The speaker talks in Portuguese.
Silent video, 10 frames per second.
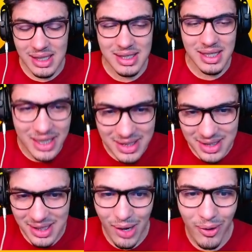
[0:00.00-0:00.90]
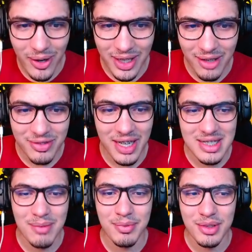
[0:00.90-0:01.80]
cena de terror que ele faz
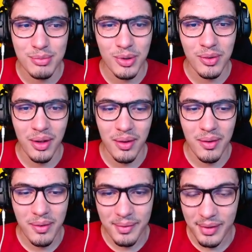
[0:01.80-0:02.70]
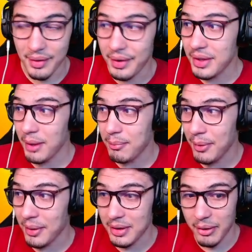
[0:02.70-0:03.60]
é muito bom. Outra pergunta, a